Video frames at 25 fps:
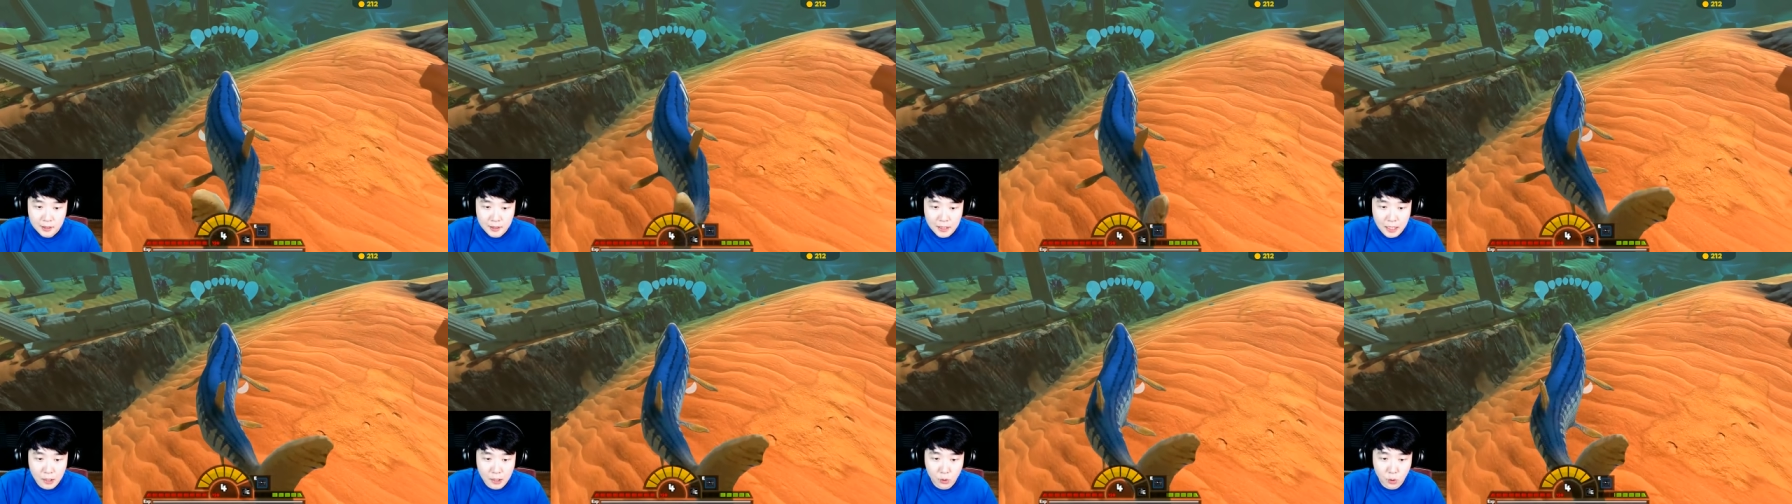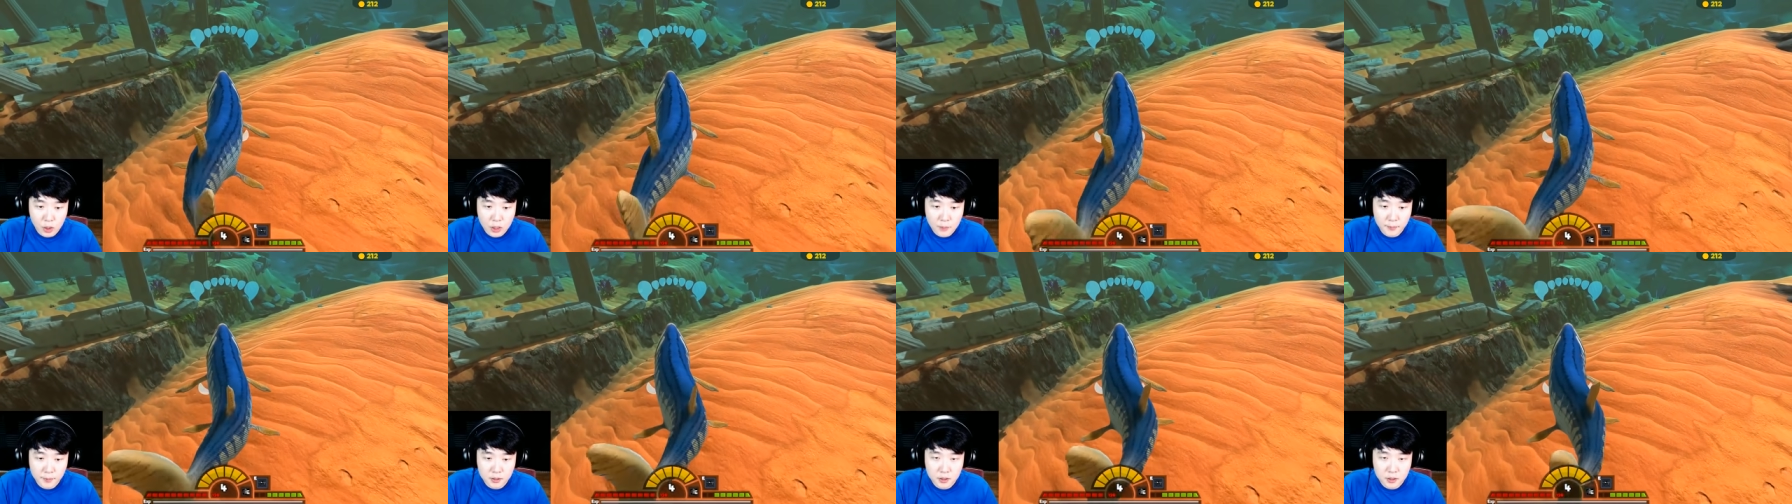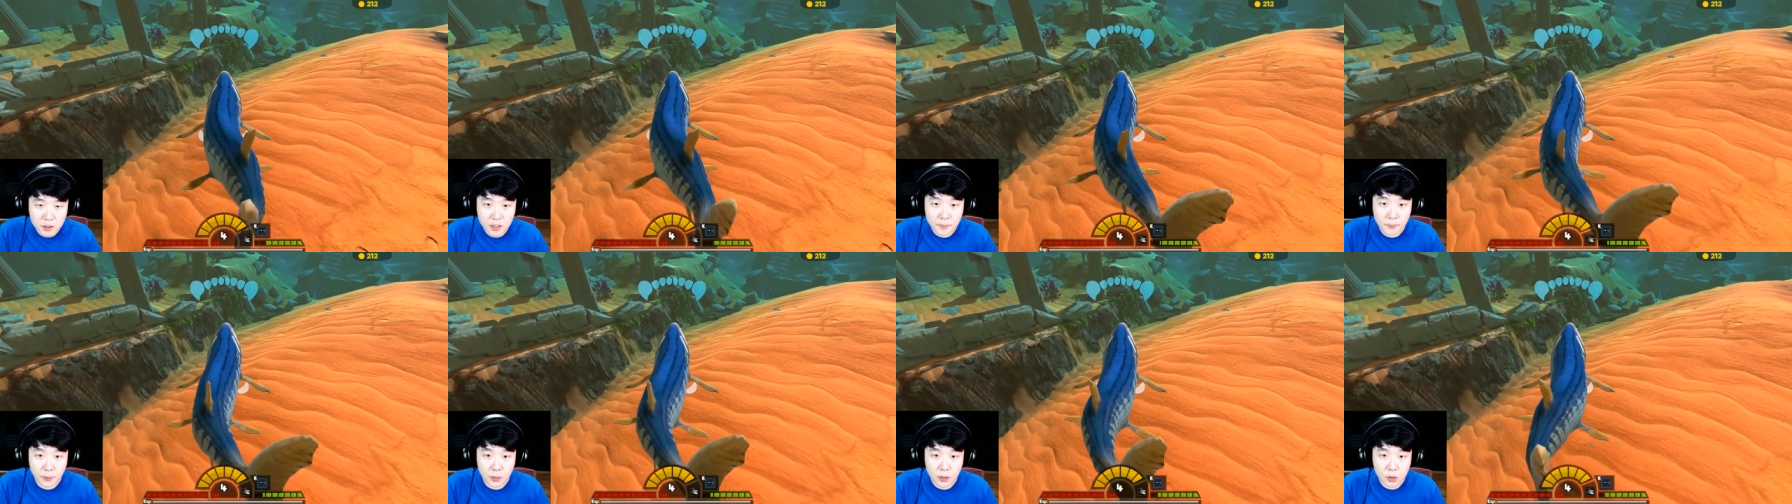얘도 입을
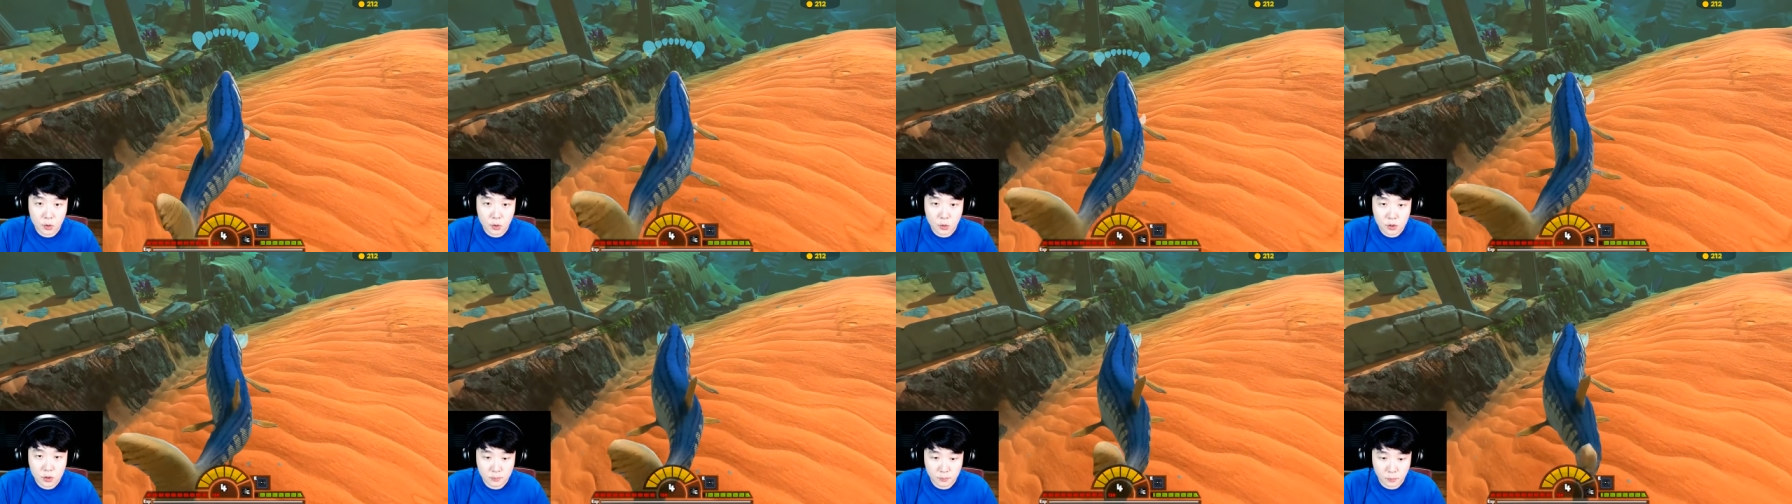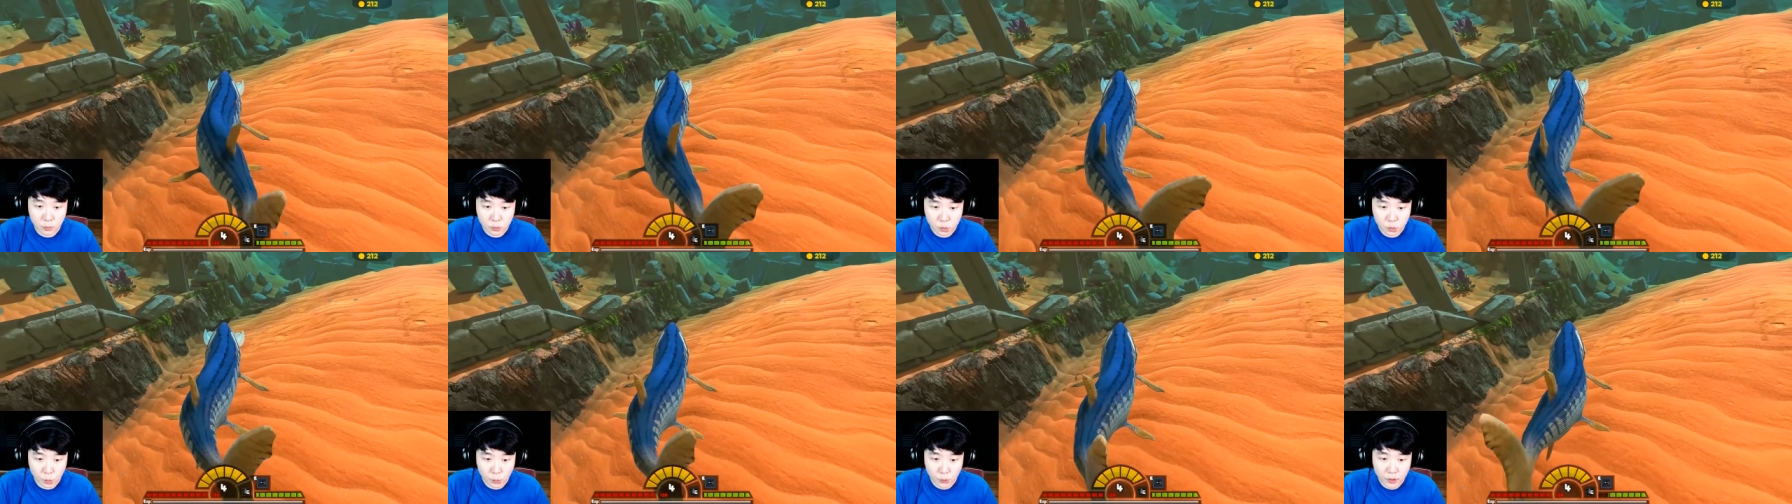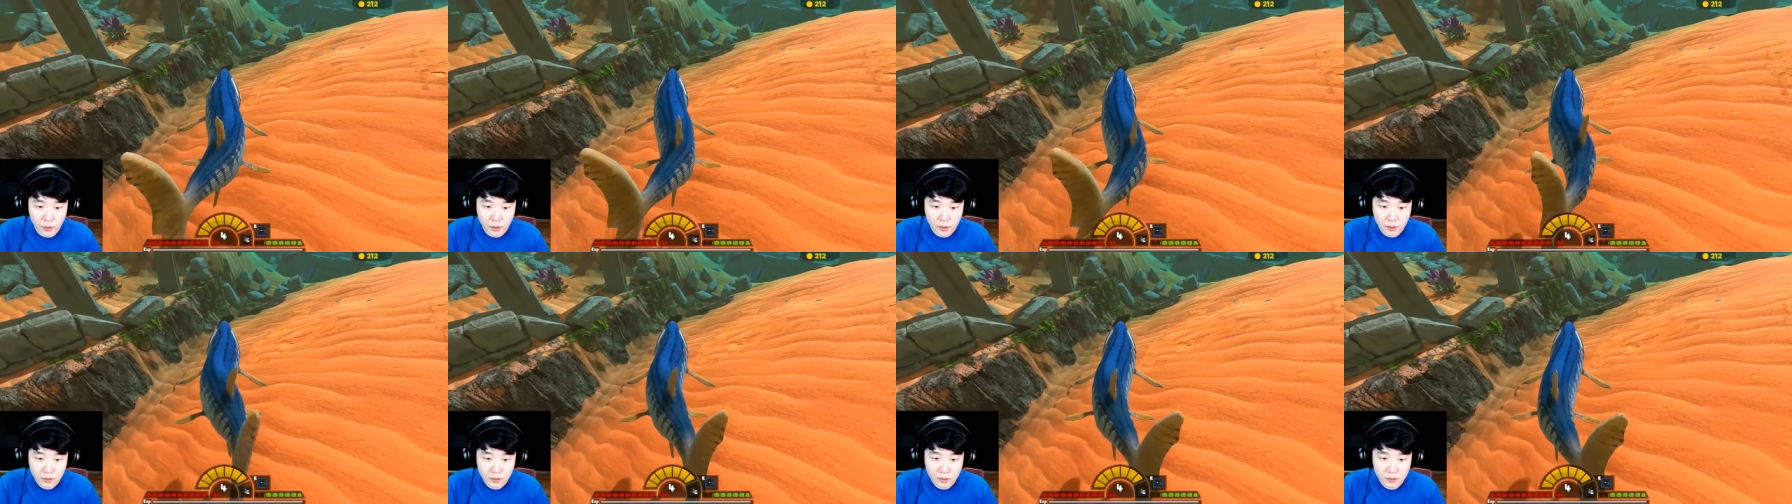크게 벌리고 있으면 뭐
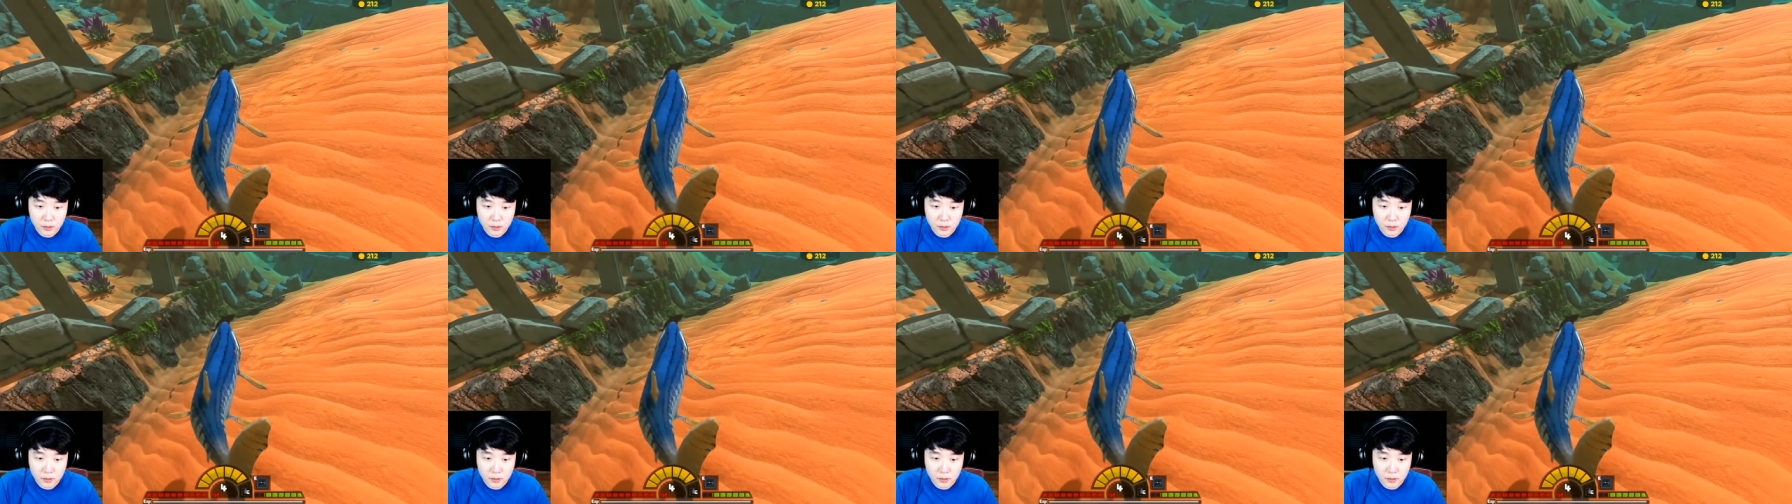줬나?